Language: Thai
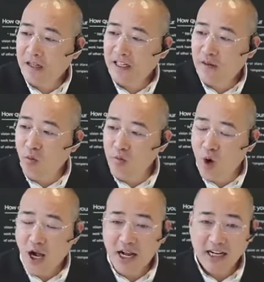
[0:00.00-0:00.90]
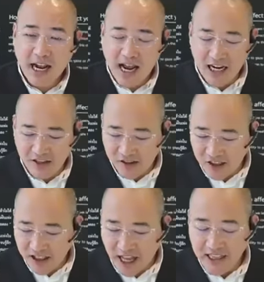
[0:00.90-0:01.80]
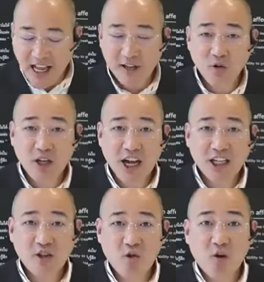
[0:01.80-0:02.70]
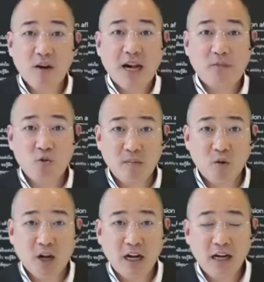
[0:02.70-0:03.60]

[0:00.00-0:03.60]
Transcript: ในมุมของการอ่านหนังสือท่าทางทุกอย่างจะถูกเอามาคำนวณหมด